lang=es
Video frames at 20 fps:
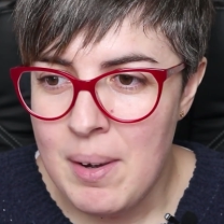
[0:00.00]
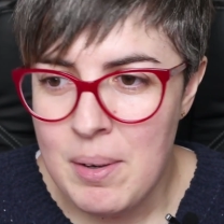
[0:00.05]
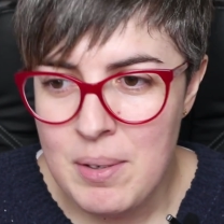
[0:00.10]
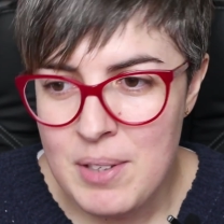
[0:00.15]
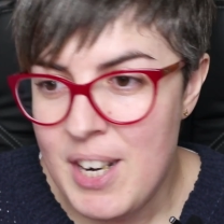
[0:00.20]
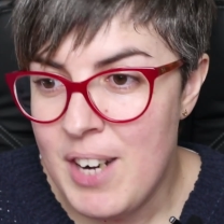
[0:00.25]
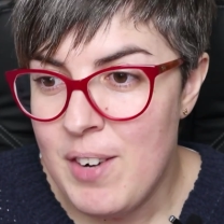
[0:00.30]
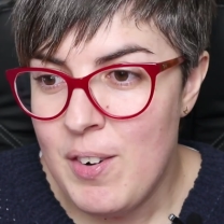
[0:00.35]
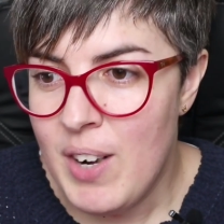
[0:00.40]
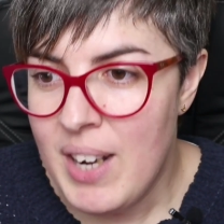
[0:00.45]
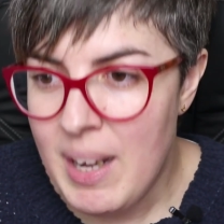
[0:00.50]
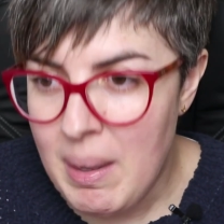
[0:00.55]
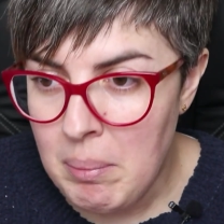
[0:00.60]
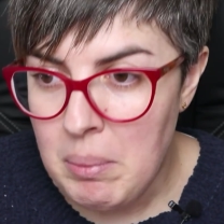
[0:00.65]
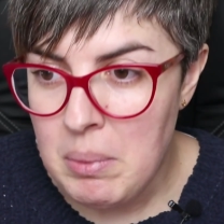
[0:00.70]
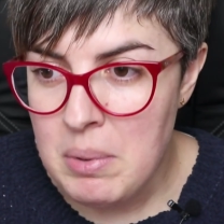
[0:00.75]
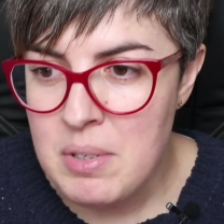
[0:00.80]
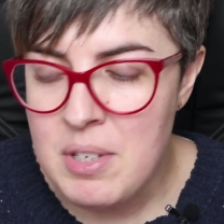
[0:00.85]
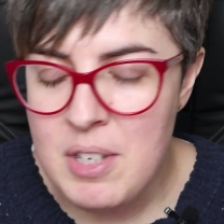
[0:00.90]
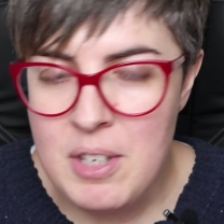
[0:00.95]
o sea, no
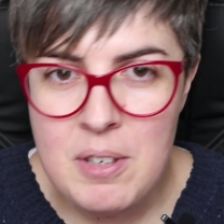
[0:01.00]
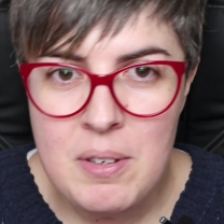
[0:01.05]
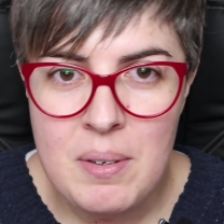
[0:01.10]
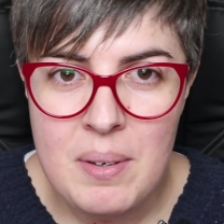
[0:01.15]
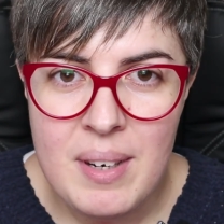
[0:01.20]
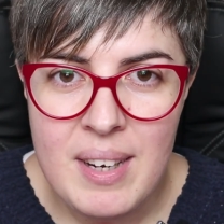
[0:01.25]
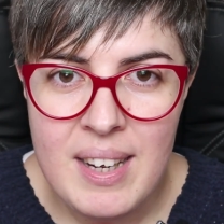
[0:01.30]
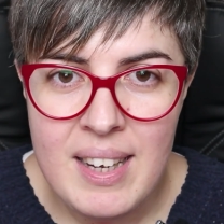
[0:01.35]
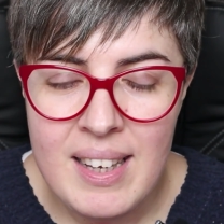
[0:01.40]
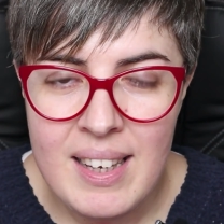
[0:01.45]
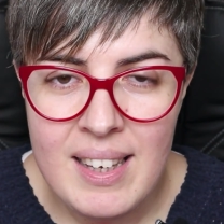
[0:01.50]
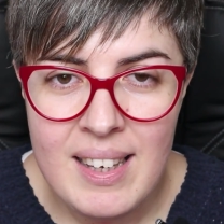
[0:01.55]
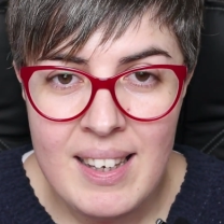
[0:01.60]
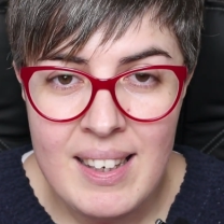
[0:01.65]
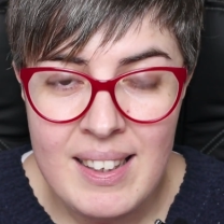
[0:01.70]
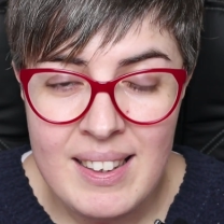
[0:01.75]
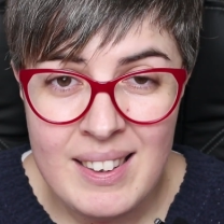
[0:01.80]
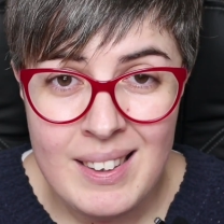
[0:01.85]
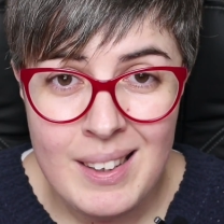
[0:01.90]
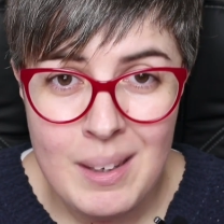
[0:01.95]
acabó, sino eh,
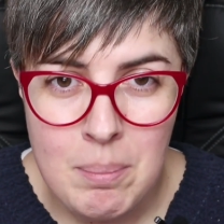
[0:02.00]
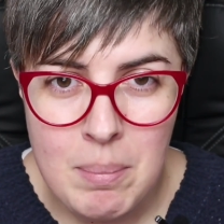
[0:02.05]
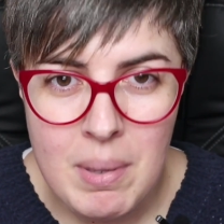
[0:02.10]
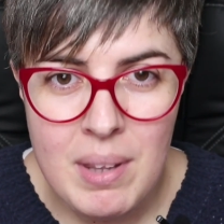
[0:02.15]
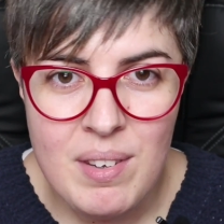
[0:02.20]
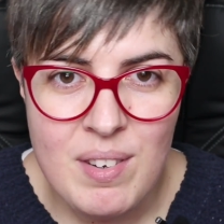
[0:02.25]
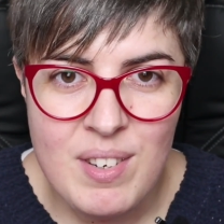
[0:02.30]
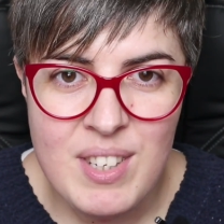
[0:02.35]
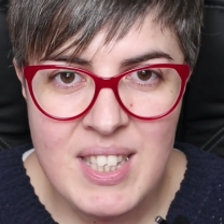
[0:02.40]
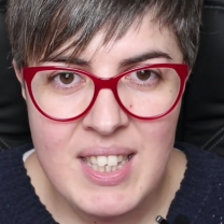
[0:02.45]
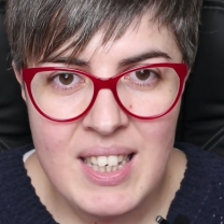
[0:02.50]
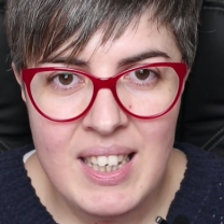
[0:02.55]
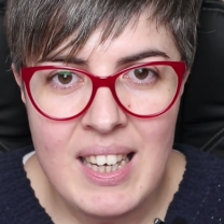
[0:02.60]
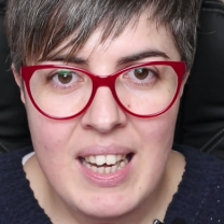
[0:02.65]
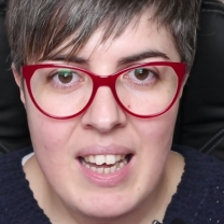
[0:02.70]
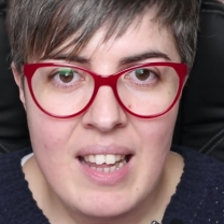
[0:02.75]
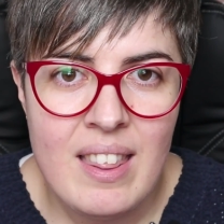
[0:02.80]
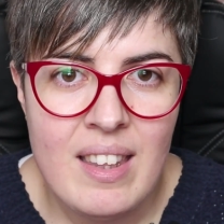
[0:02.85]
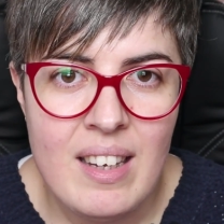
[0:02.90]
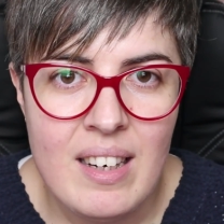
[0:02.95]
el intermedio este
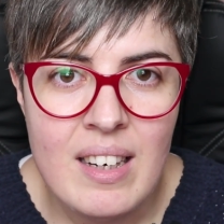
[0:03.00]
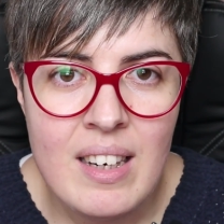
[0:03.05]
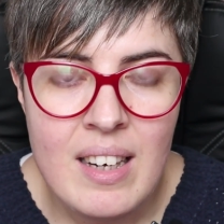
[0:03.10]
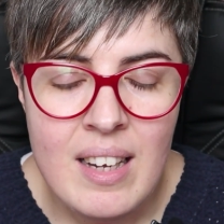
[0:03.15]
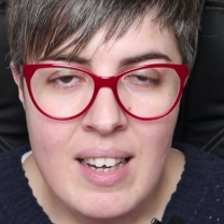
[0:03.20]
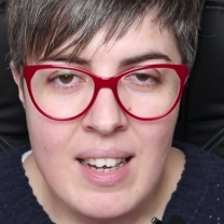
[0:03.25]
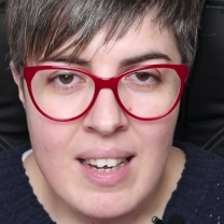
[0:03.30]
que hacen